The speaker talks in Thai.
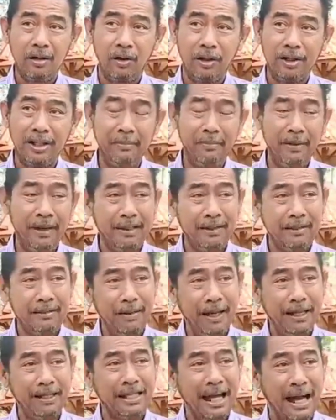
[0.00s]
คนที่ไป
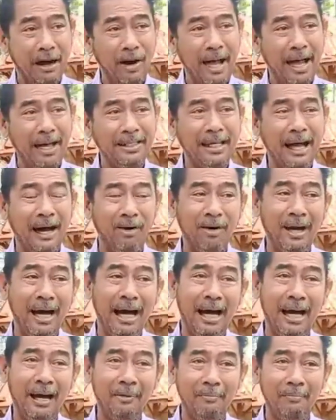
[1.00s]
เป็นชาวไร่ชาว
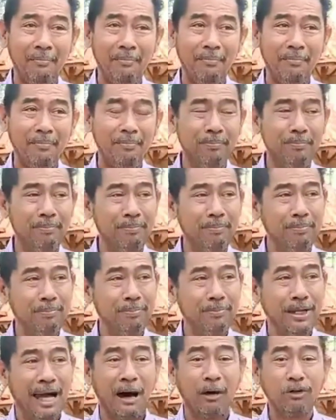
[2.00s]
นา
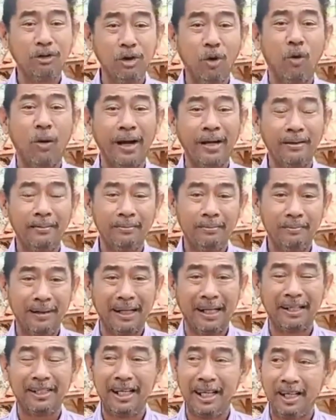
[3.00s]
ชาวสวนเป็น
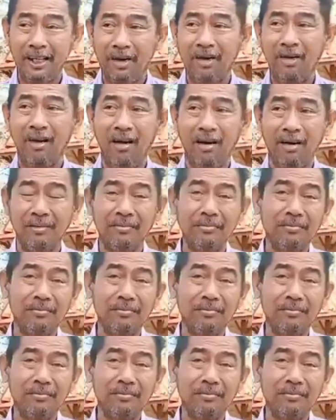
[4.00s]
เกษตรกร